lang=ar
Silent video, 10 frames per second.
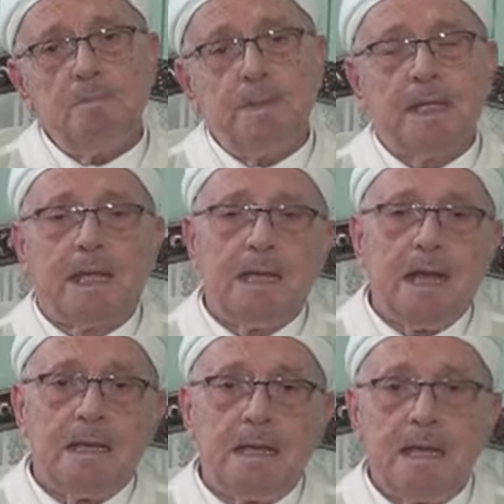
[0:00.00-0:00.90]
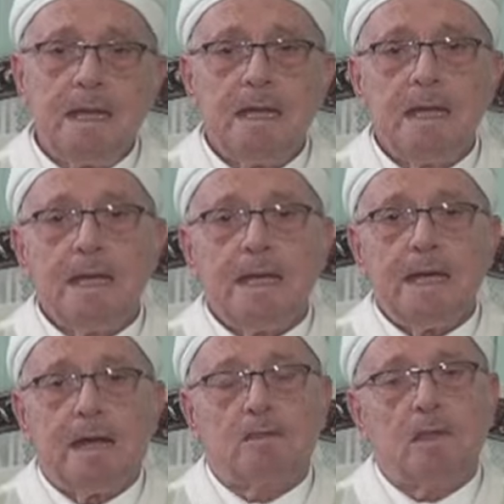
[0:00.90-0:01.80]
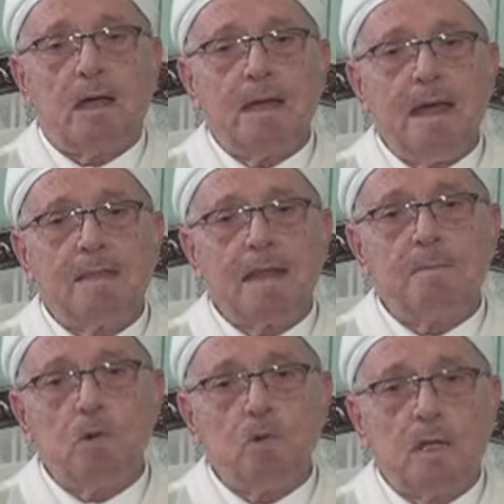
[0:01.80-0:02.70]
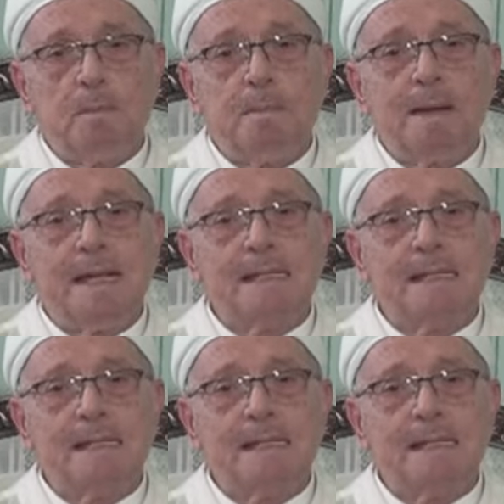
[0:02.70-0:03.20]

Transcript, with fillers: من خلال إعطاء هذا الموكب ما